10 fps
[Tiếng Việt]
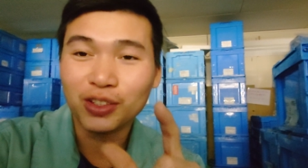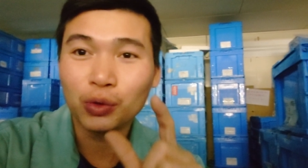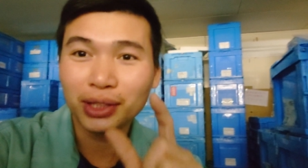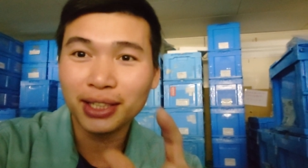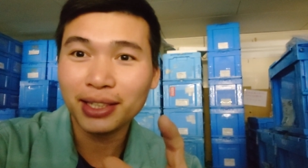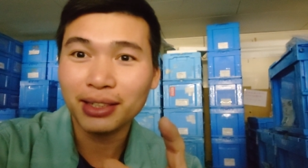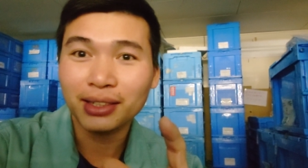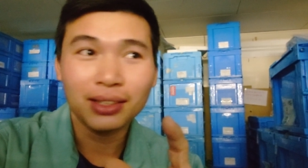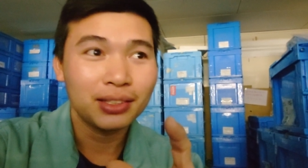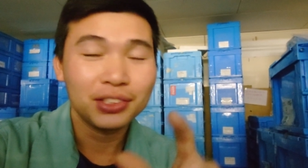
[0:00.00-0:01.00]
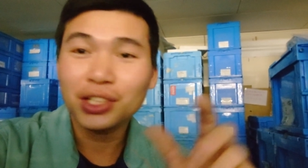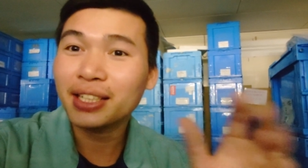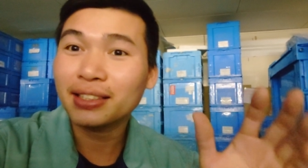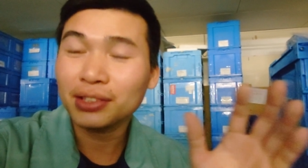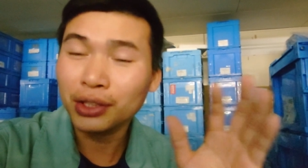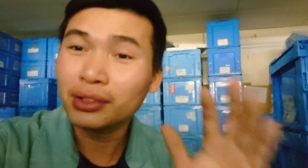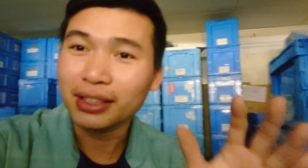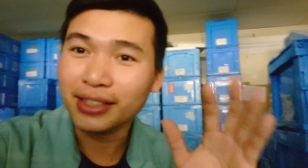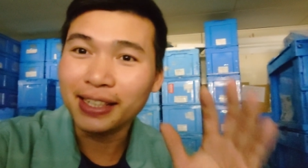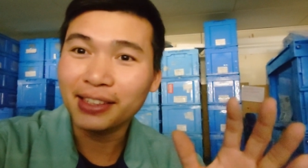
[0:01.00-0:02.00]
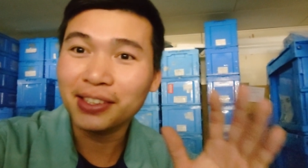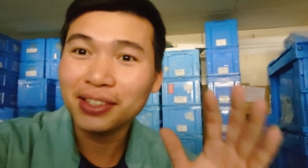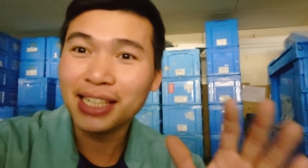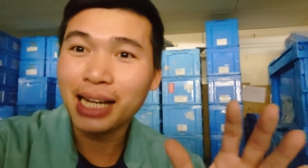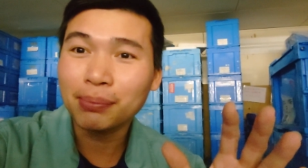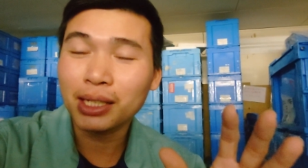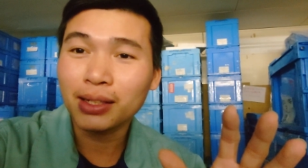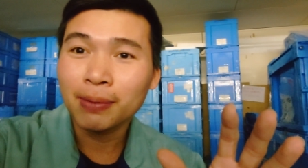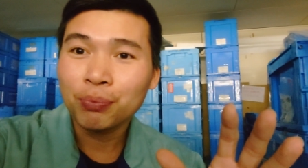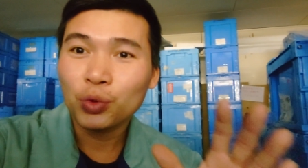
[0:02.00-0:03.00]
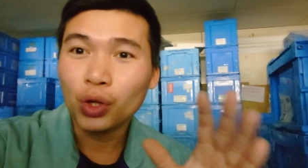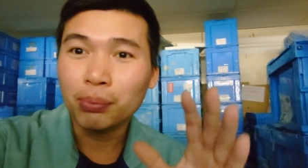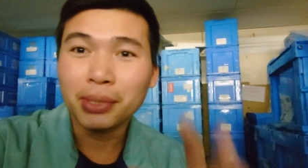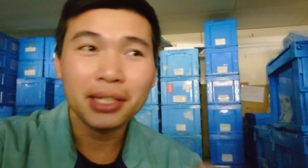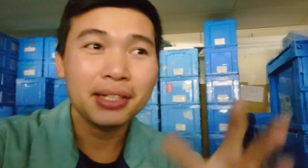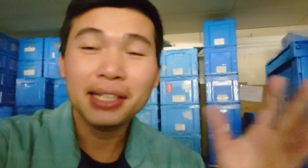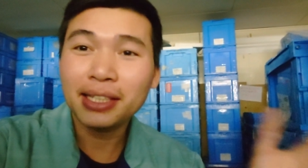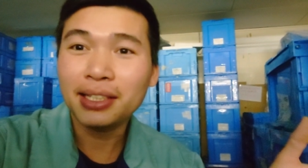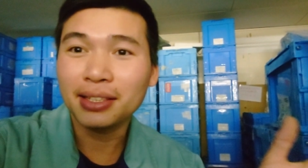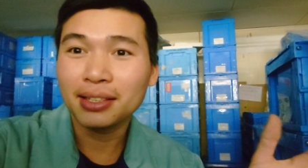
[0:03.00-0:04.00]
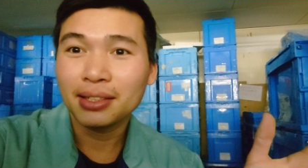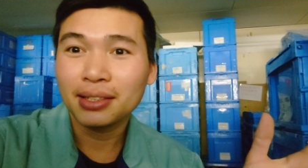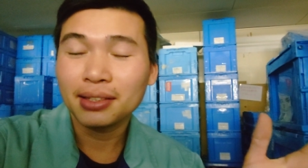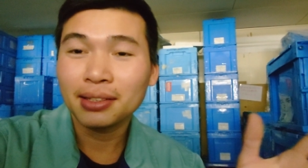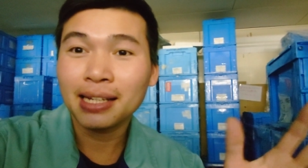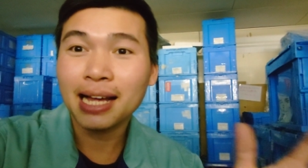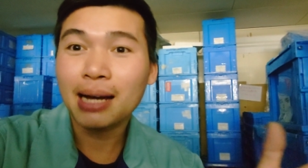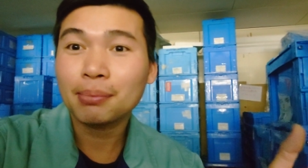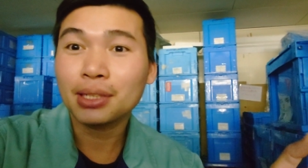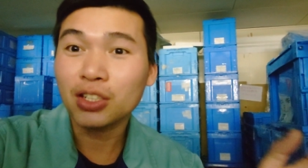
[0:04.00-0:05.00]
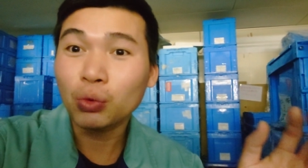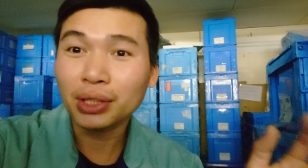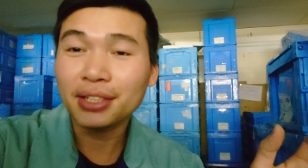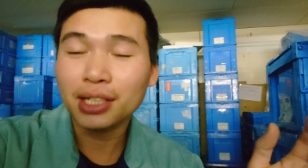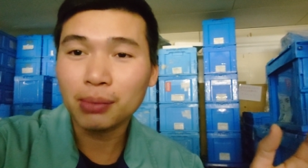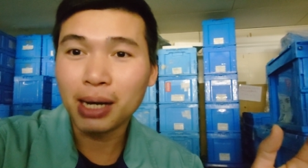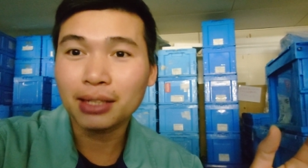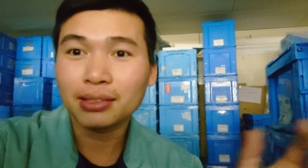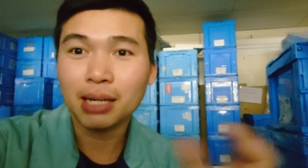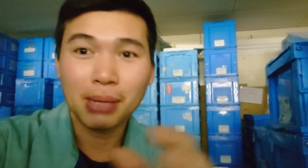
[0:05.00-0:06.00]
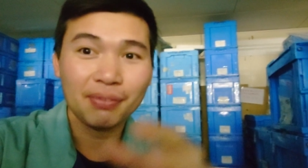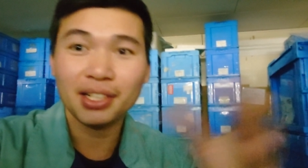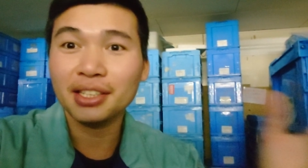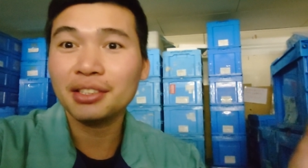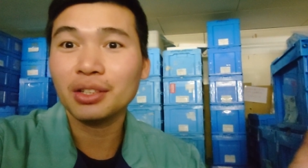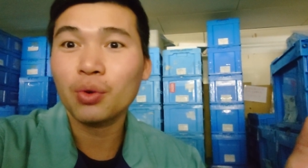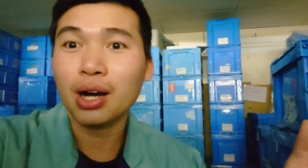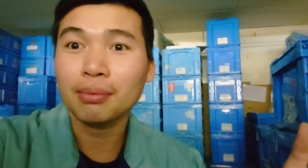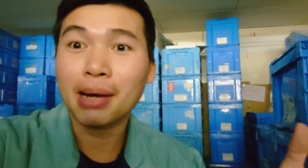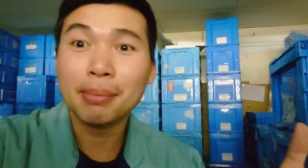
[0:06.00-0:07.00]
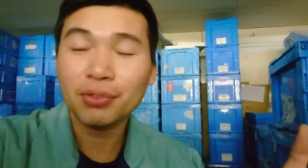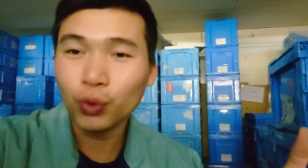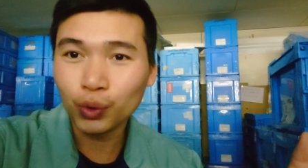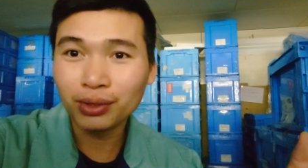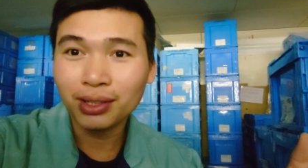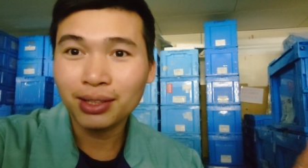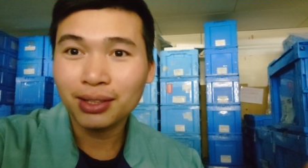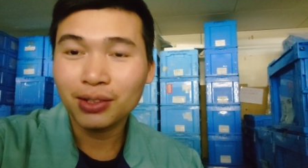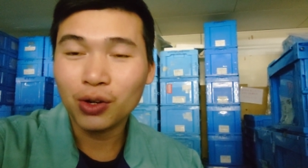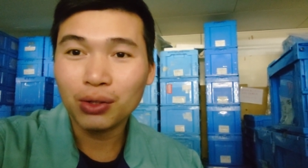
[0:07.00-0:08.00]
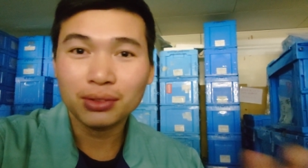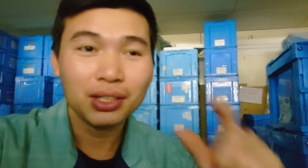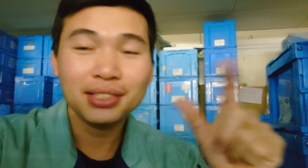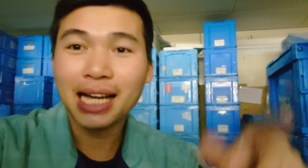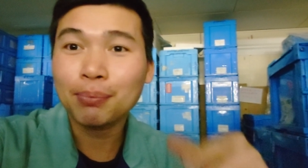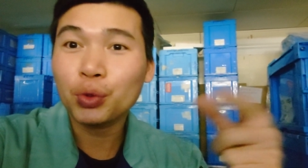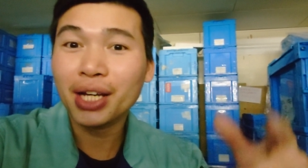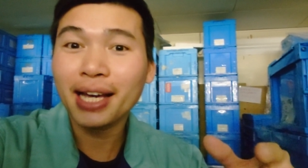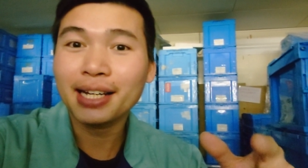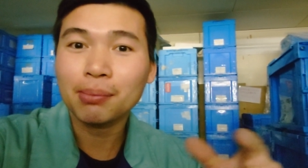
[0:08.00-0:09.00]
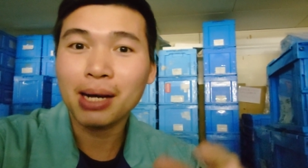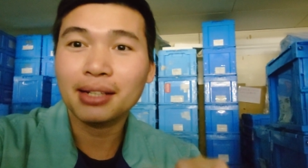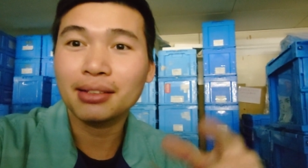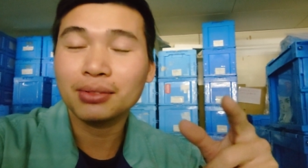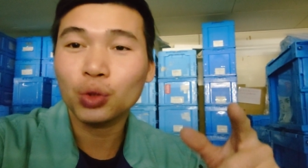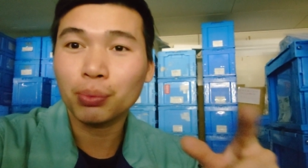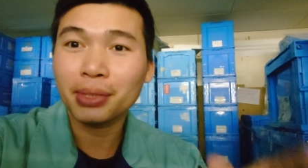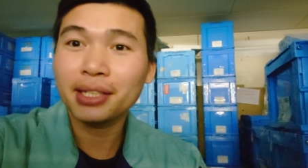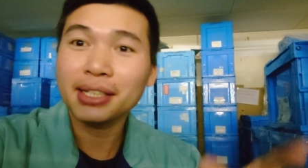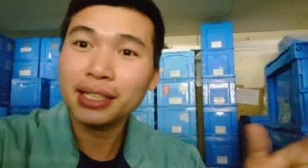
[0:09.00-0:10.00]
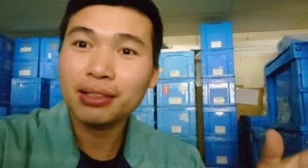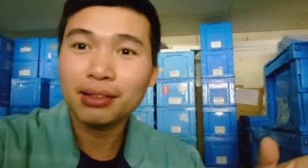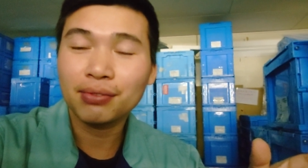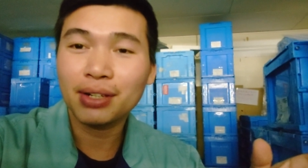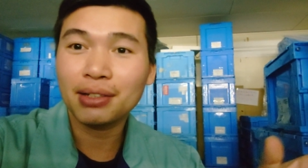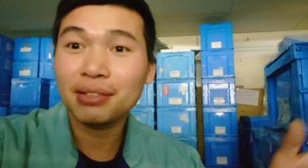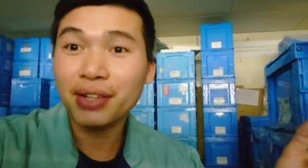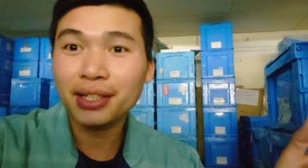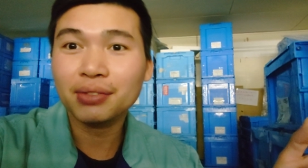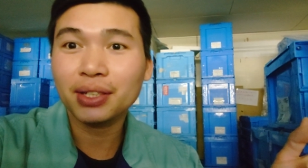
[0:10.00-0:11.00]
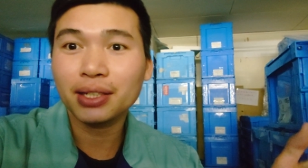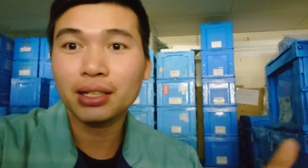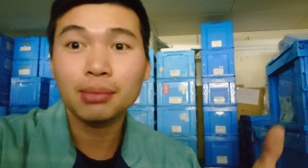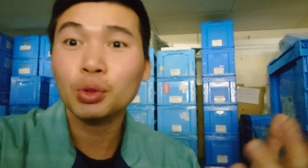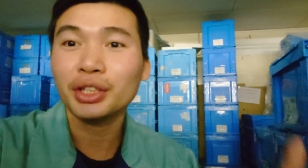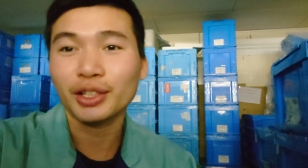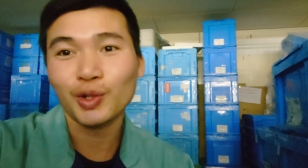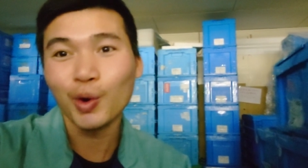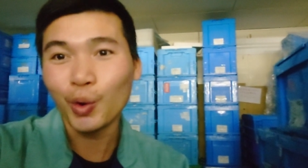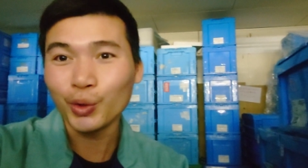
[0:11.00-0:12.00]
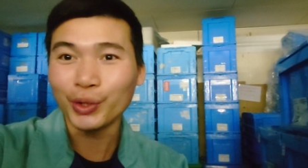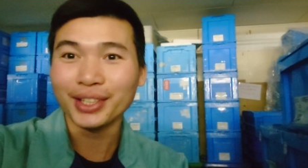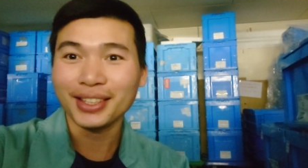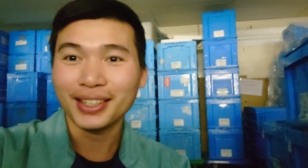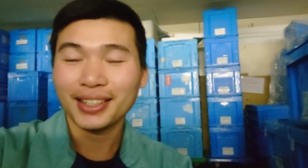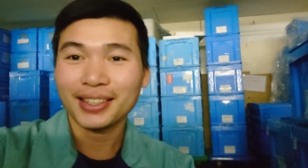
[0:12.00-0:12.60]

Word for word: tiếng ở công ty nha chứ chứ tính đến cái thời gian mà chuẩn bị đi làm ở công ty nữa các bạn các bạn phải đi trước khoảng 30 phút đó thời gian mỗi ngày các bạn chuẩn bị đi và đi về như vậy hơn một tiếng đồng hồ rồi